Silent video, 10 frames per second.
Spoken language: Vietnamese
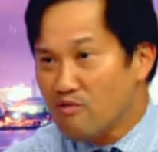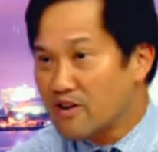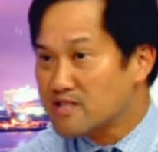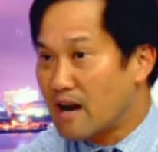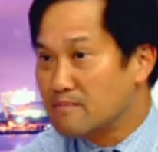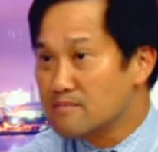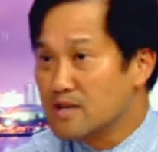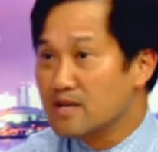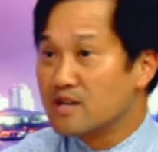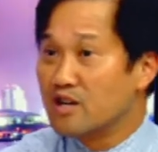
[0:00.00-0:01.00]
phần trăm
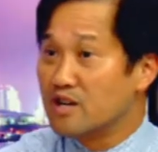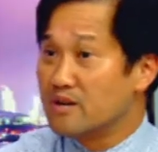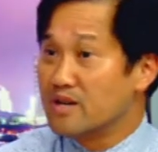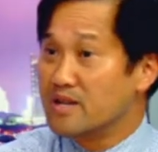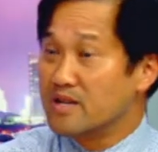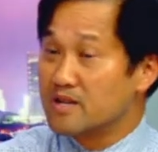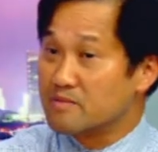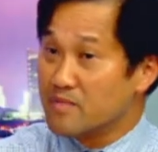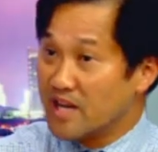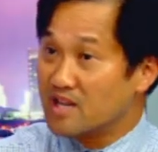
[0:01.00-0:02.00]
người
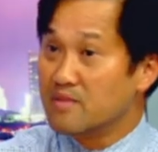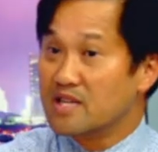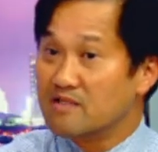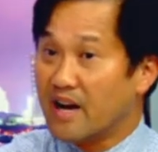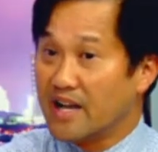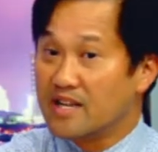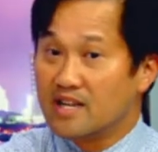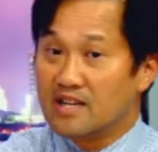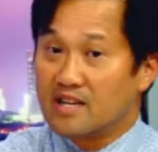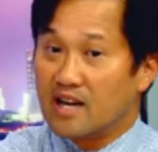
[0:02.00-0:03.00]
bị cái bệnh như vậy
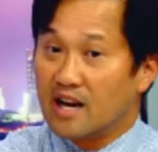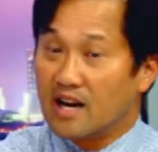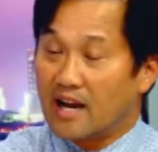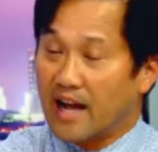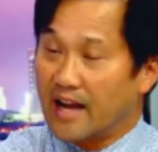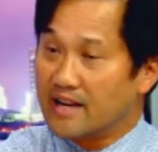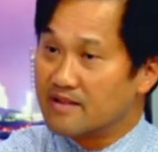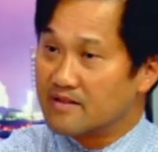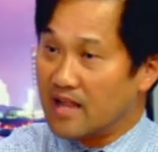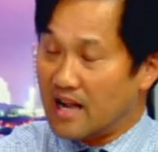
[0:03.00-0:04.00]
uh, lại
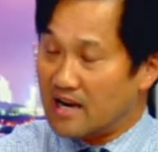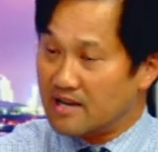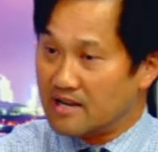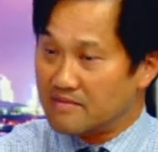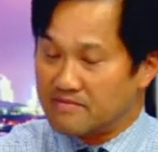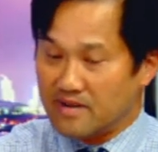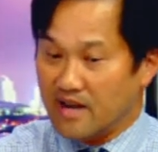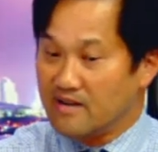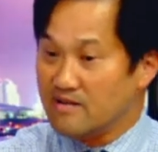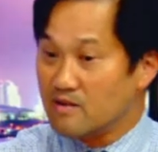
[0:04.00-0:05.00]
là, là
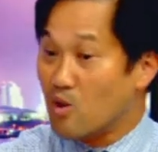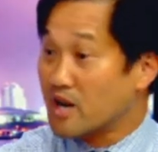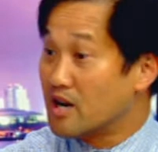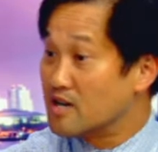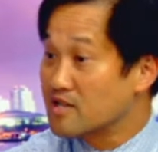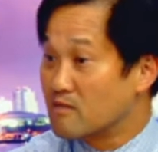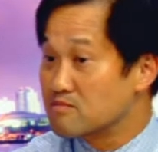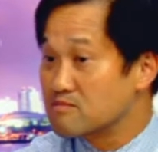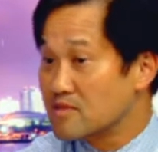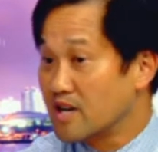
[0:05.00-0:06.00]
phải qua đời
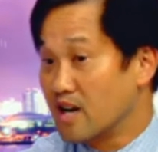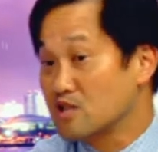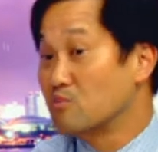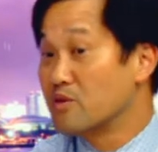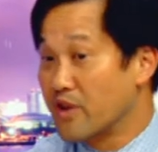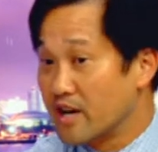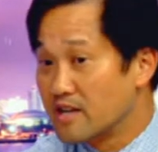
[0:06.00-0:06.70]
trong khi ở trong bệnh viện.